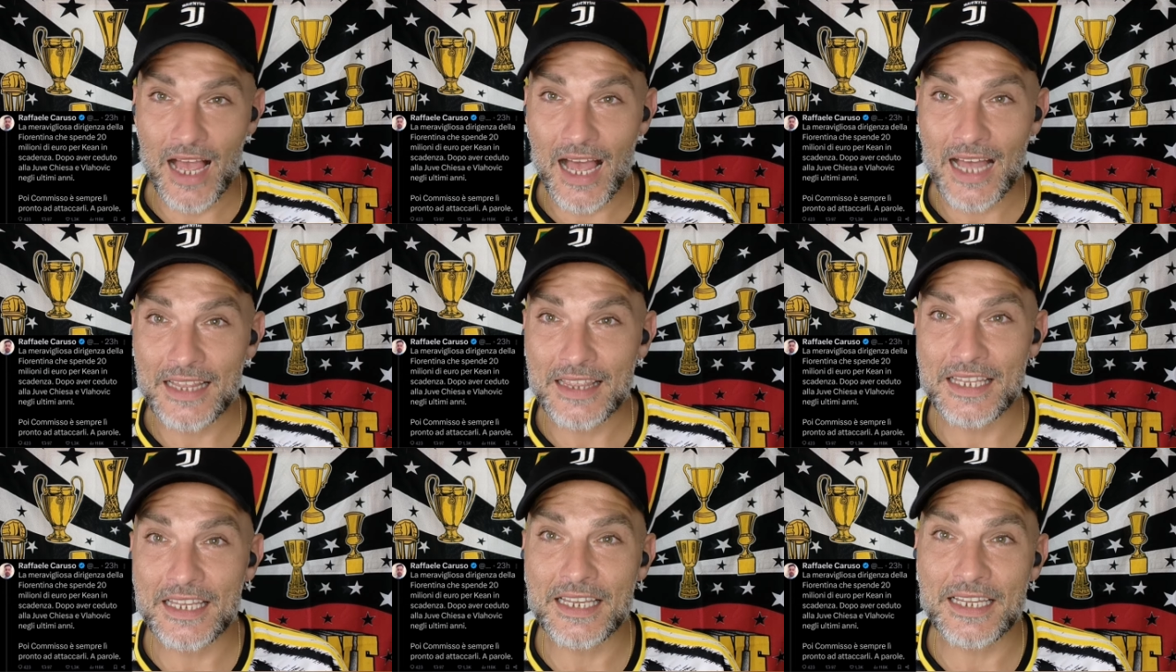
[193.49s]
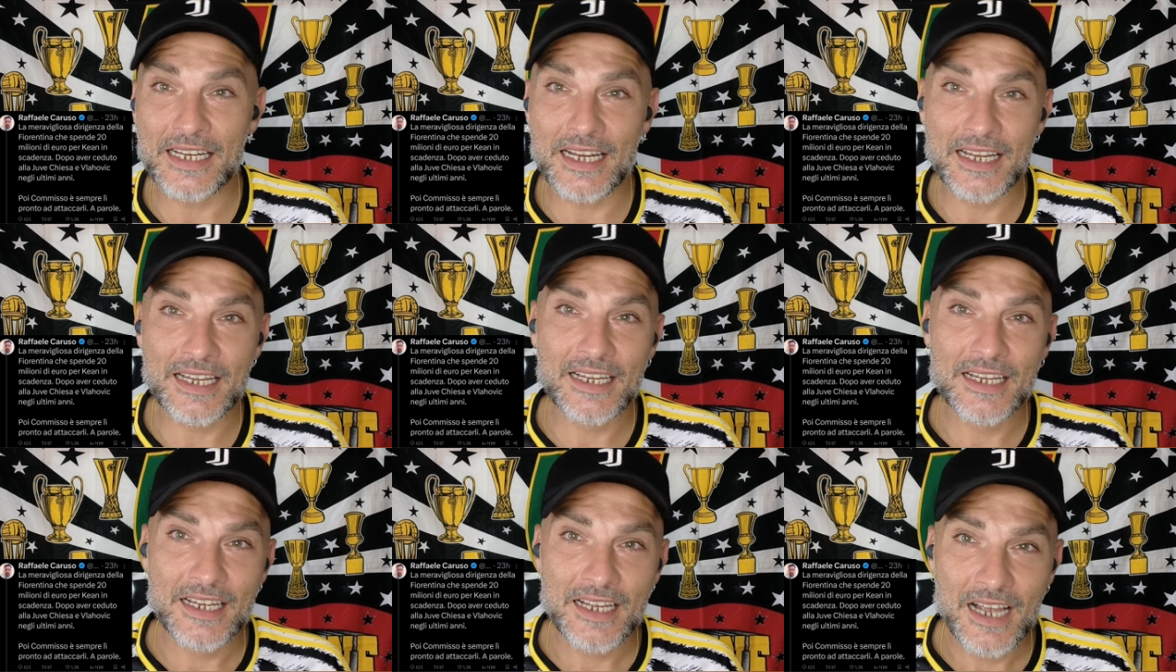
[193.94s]
a
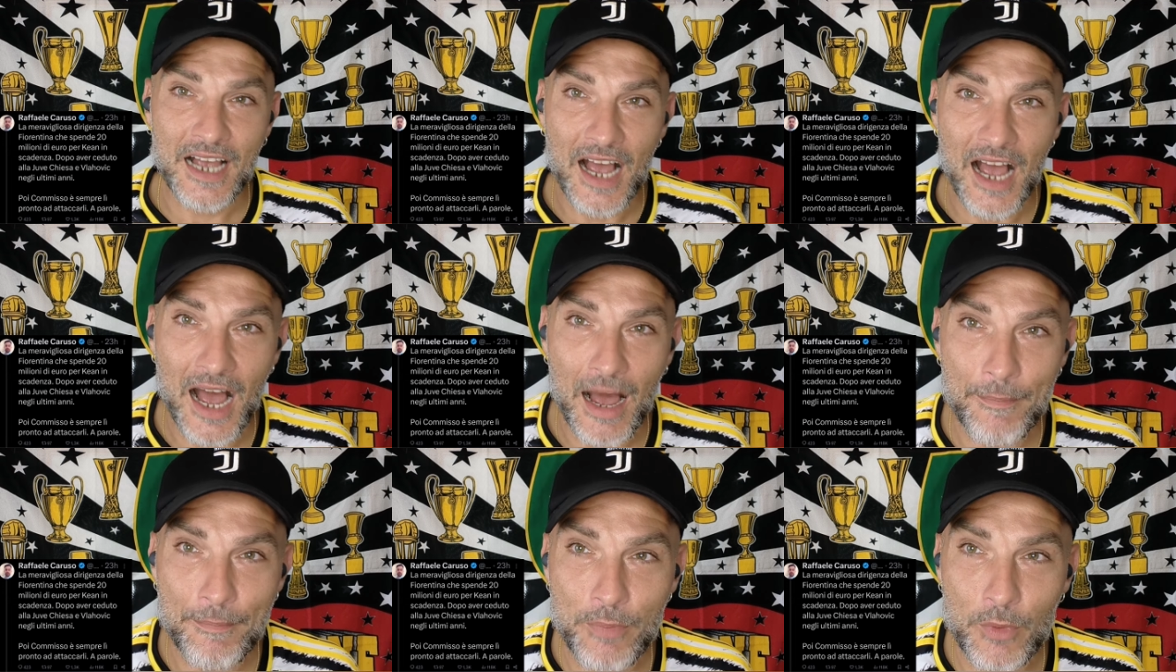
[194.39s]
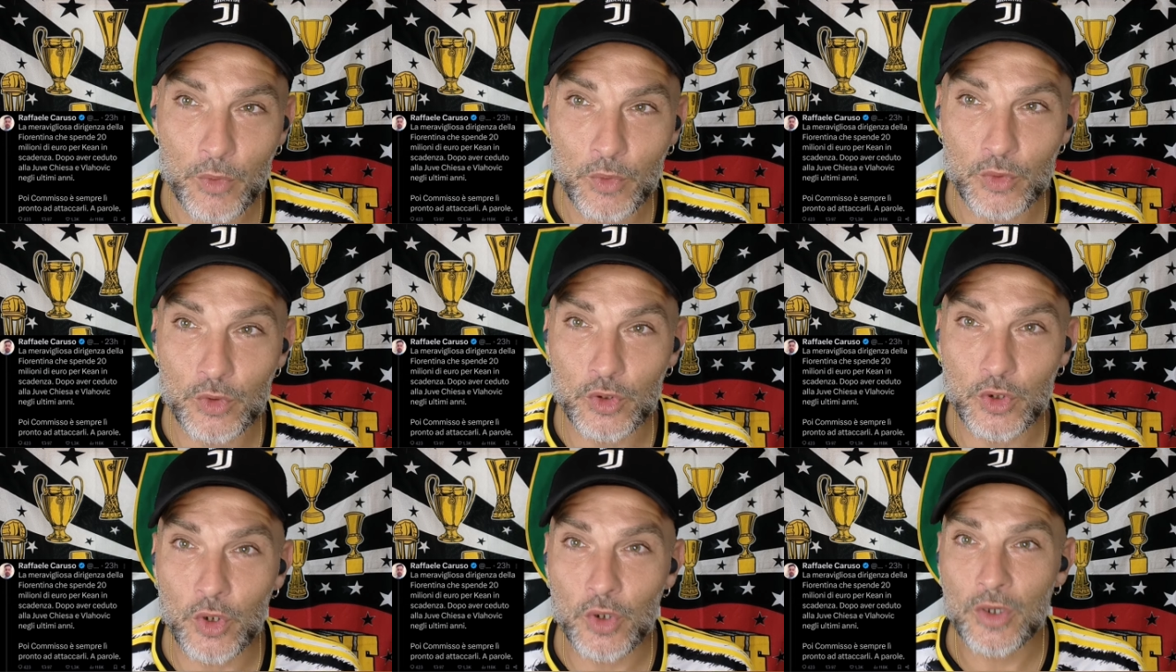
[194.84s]
dire
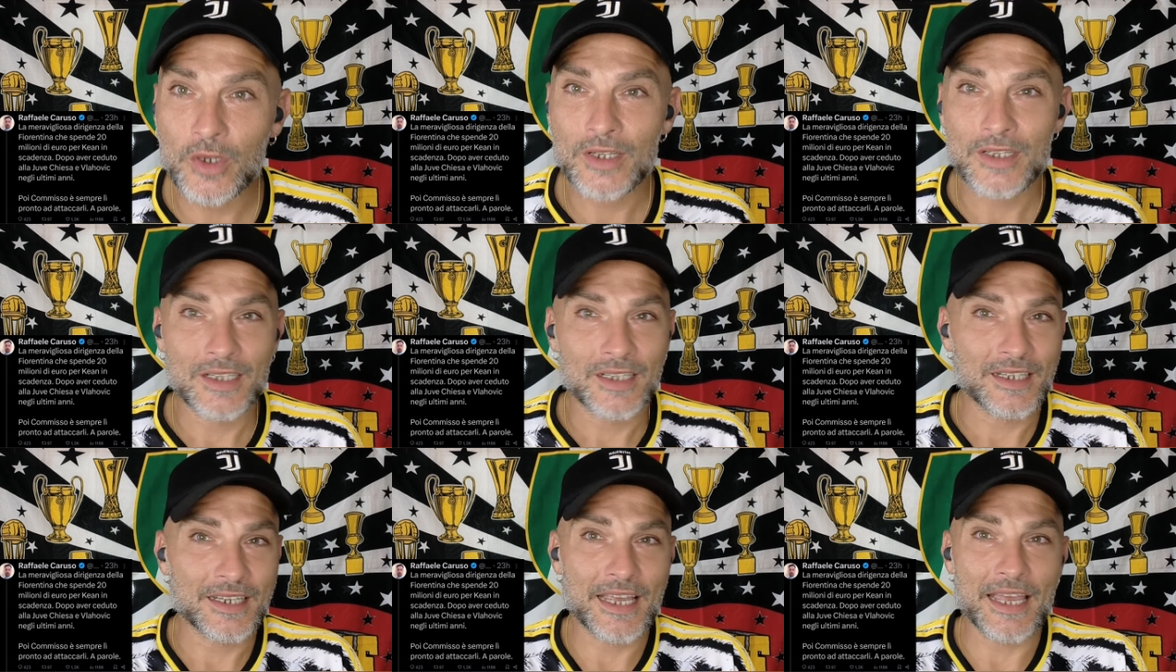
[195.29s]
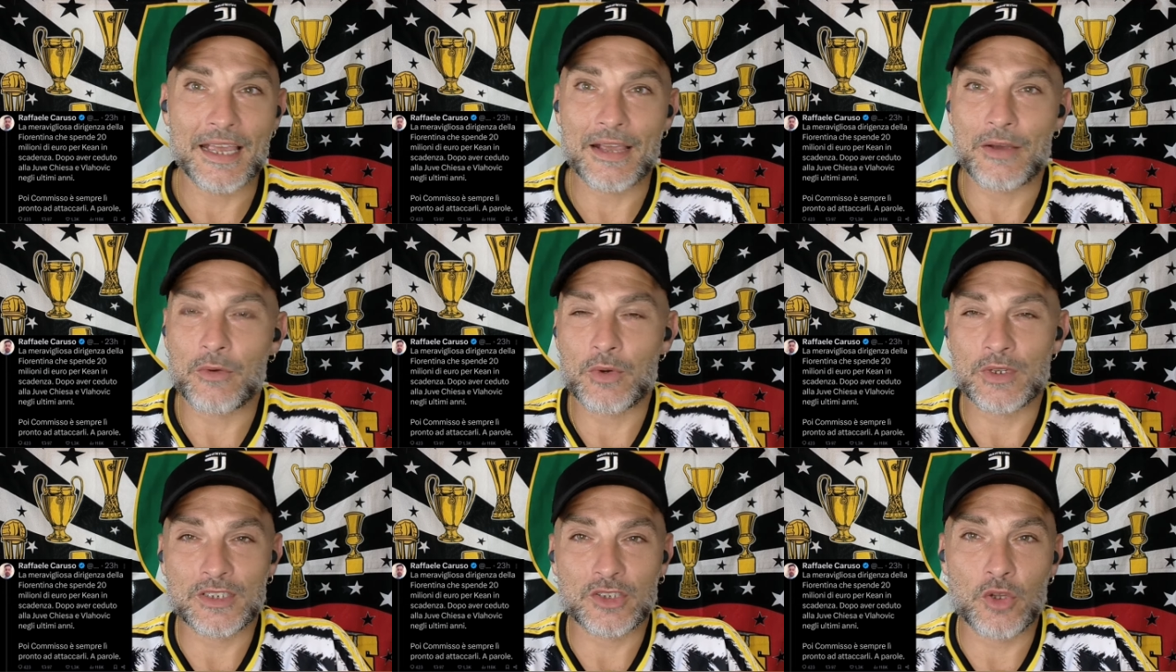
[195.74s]
appunto
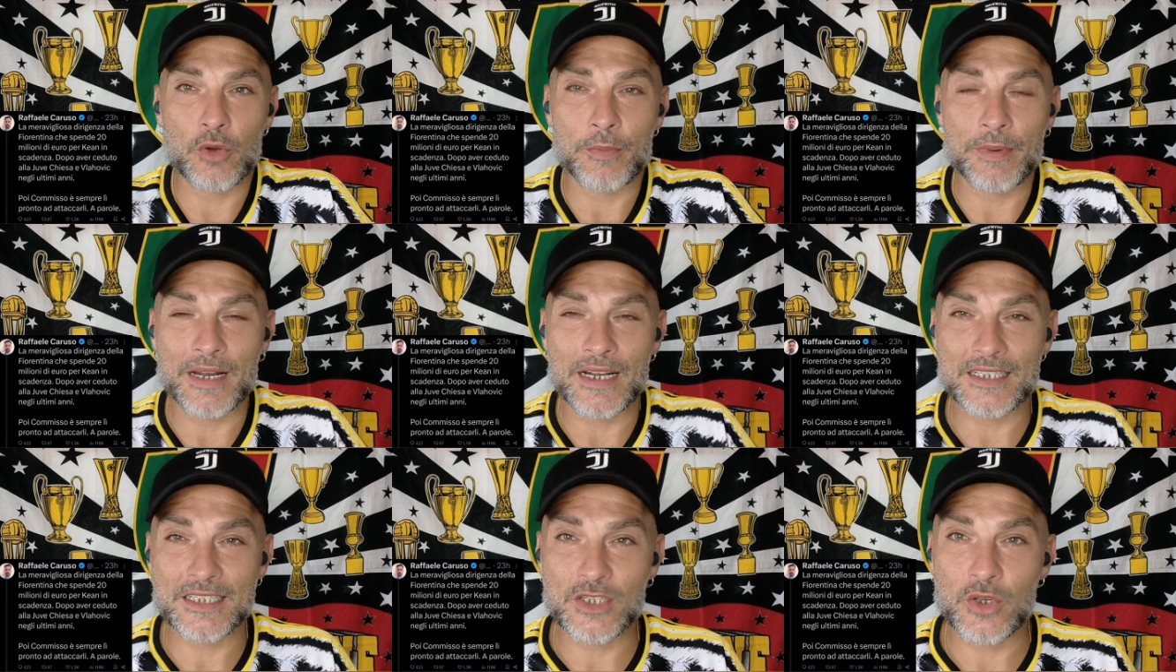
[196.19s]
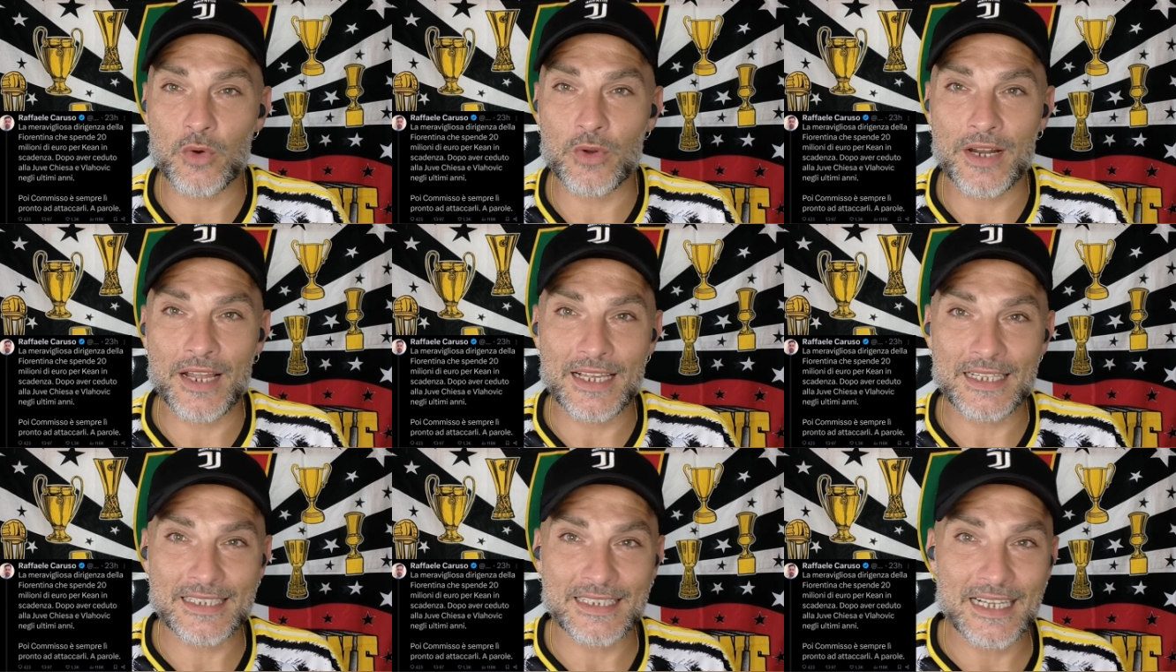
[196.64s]
che questa
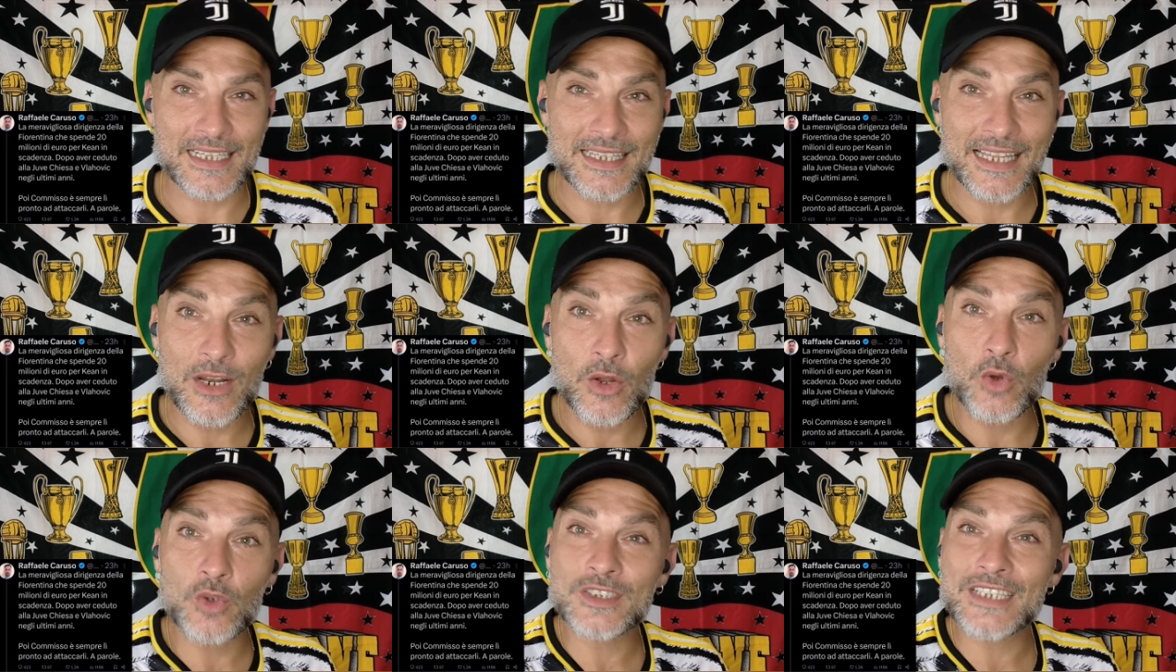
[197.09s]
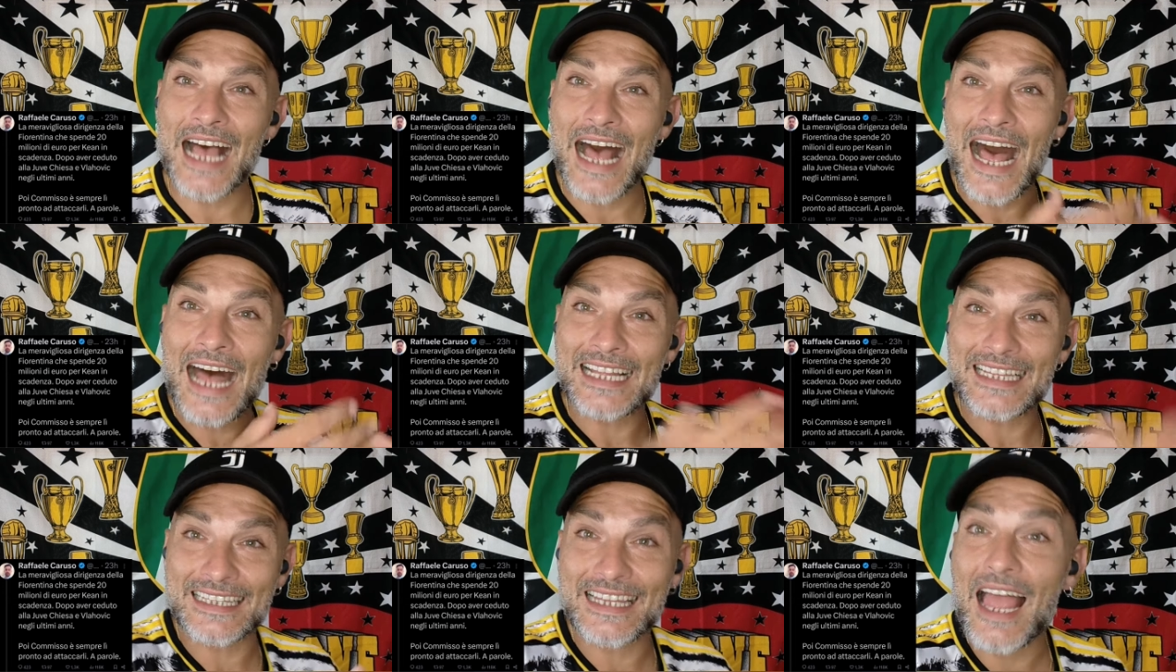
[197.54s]
operazione è
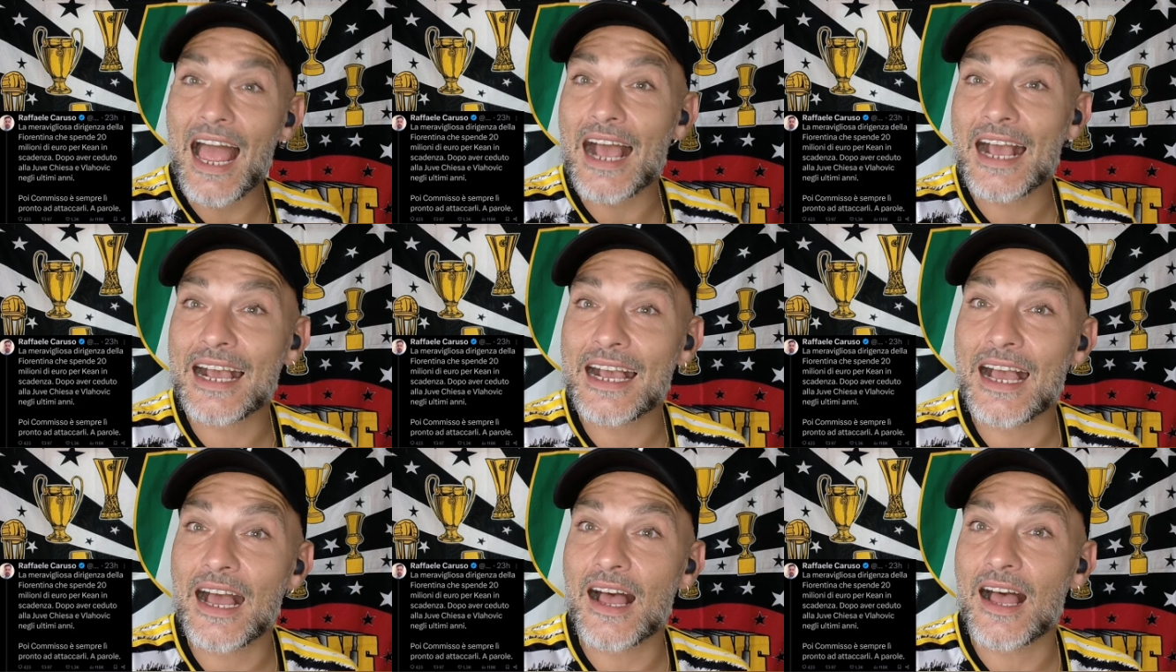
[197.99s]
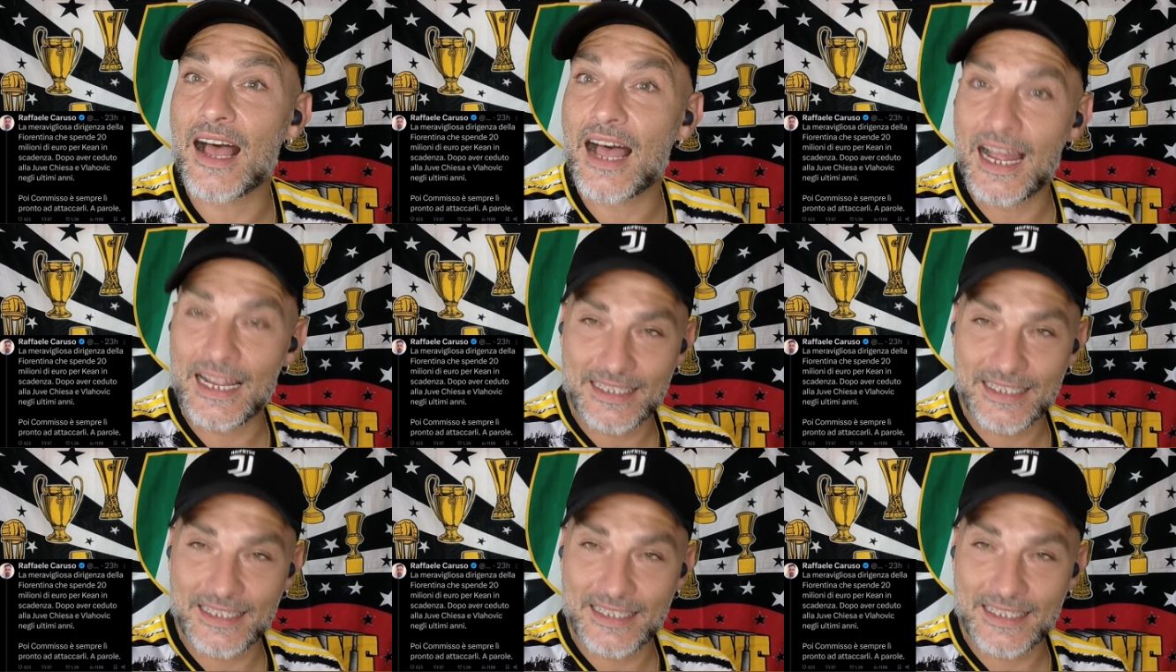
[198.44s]
scandalosa, attacca,